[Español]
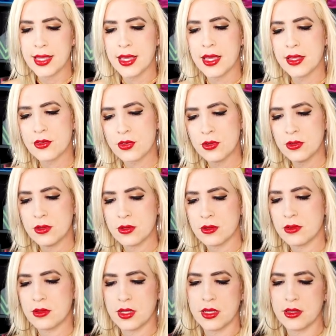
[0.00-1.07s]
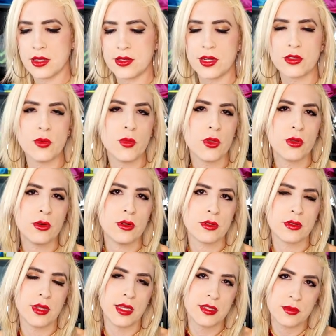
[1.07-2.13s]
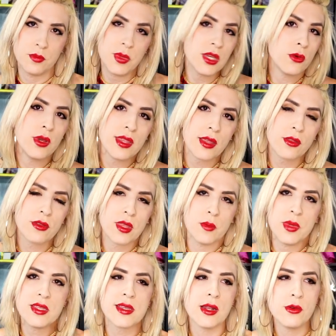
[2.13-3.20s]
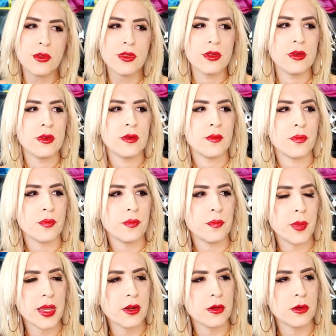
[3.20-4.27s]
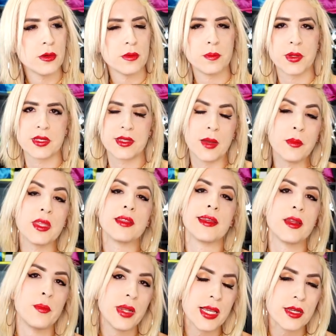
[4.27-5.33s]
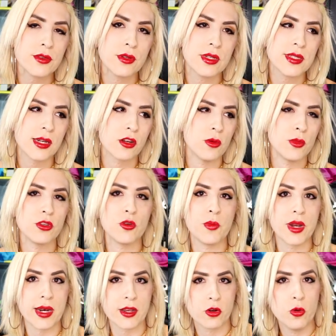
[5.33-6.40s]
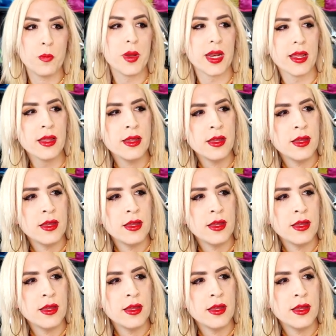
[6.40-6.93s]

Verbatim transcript: Eso, eh, de cierto modo, es mi cuidado de mi salud, pero pues también tiene implicaciones al cómo yo me recuperé,